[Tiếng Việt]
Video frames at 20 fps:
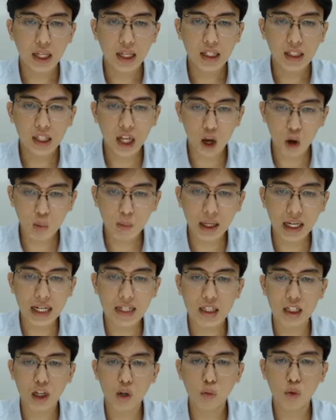nếu mà các anh
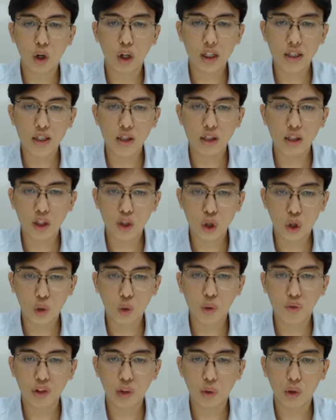chị không có cái sự lựa chọn
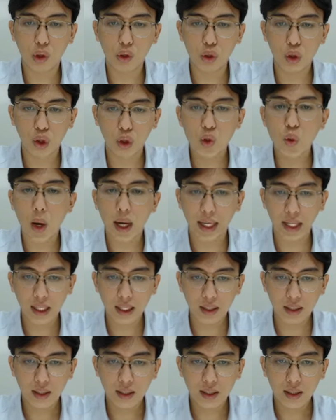cổ phiếu nó nó chuẩn ấy
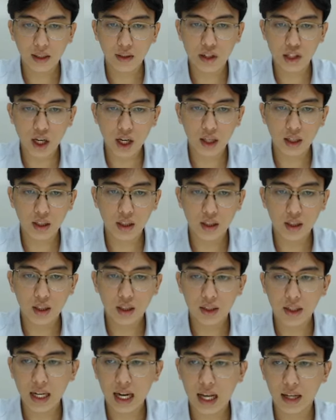được chưa
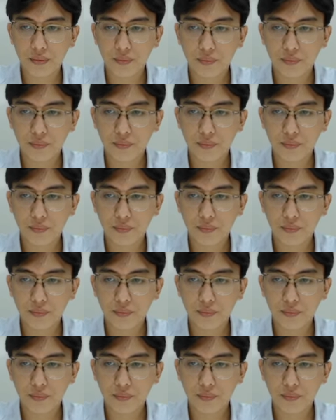đây này